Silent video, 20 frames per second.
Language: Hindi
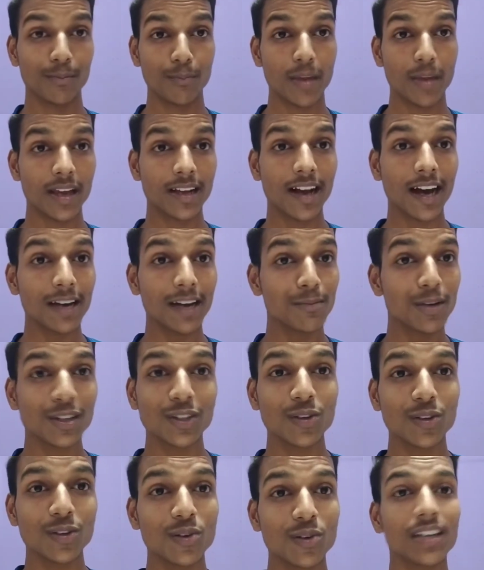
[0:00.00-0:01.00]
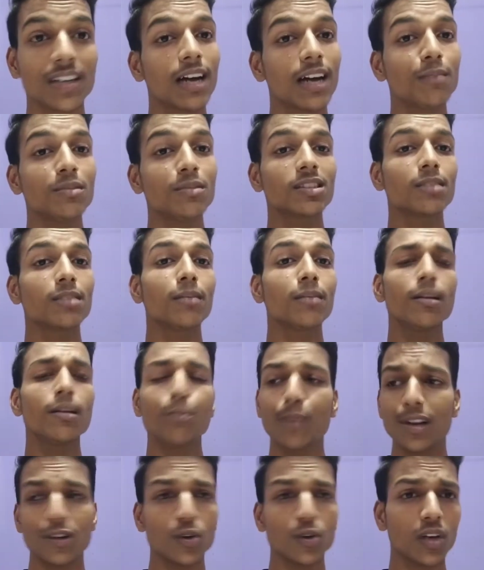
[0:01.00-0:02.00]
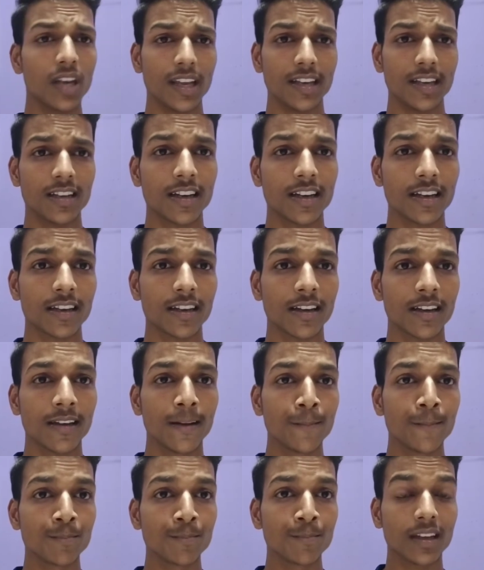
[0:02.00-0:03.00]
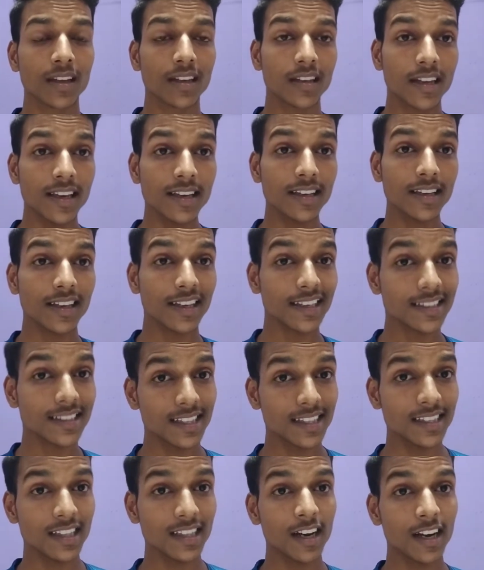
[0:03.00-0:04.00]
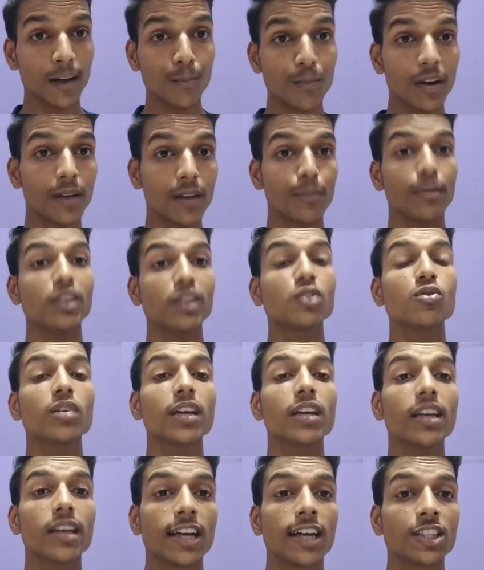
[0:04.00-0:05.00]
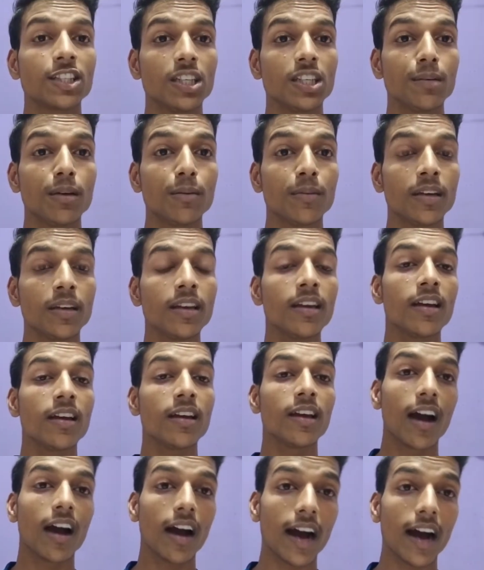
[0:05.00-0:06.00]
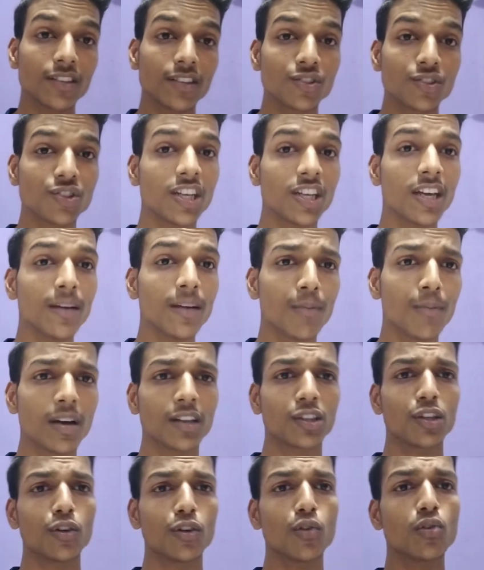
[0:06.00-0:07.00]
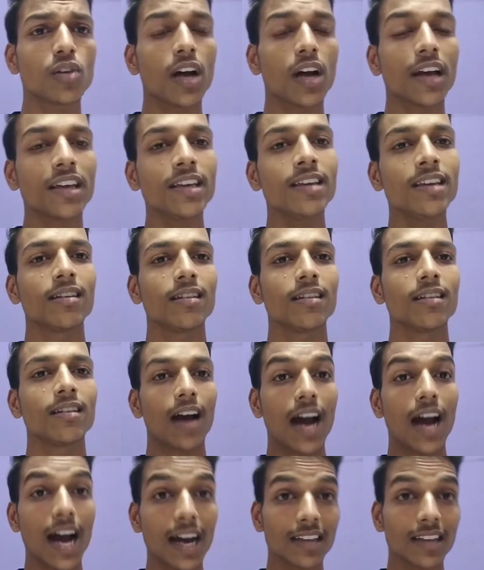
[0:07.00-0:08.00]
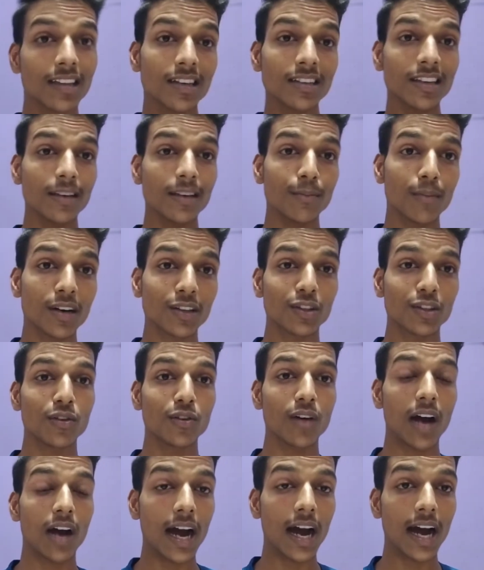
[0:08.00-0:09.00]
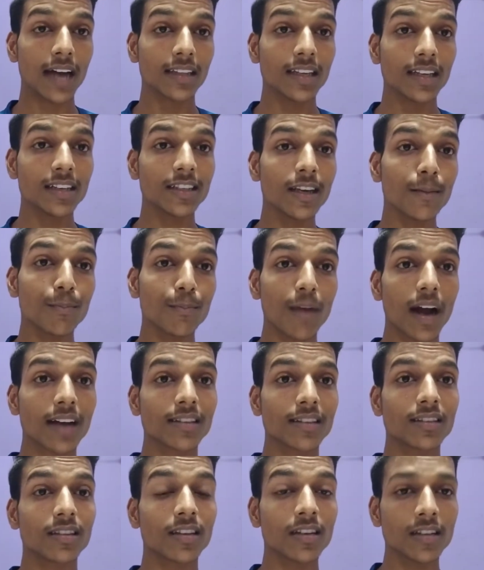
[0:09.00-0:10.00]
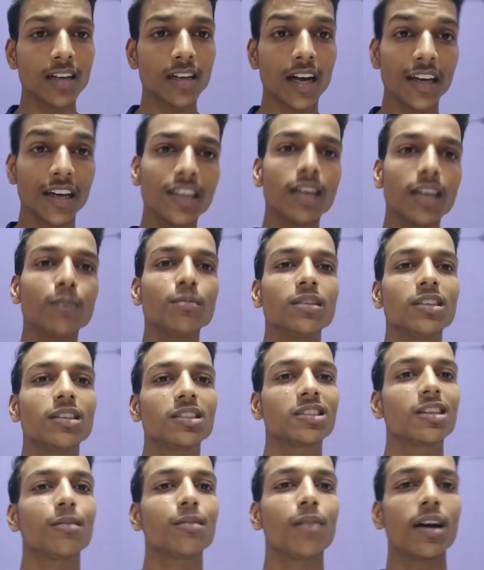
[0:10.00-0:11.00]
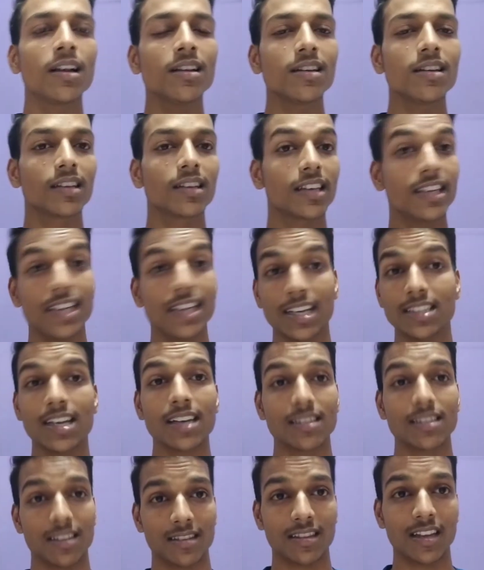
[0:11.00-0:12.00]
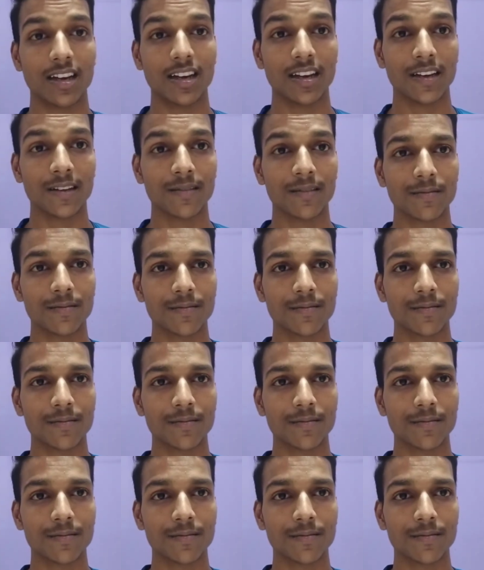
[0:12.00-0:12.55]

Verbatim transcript: बेकार बर्तनों का हम इस्तेमाल बिल्कुल नहीं करेंगे ठीक इसी तरह परमेश्वर के राज्य में भी अच्छे बर्तनों का ही आदर के बर्तन आदर के पात्र का ही हम इस्तेमाल किया जा सकता है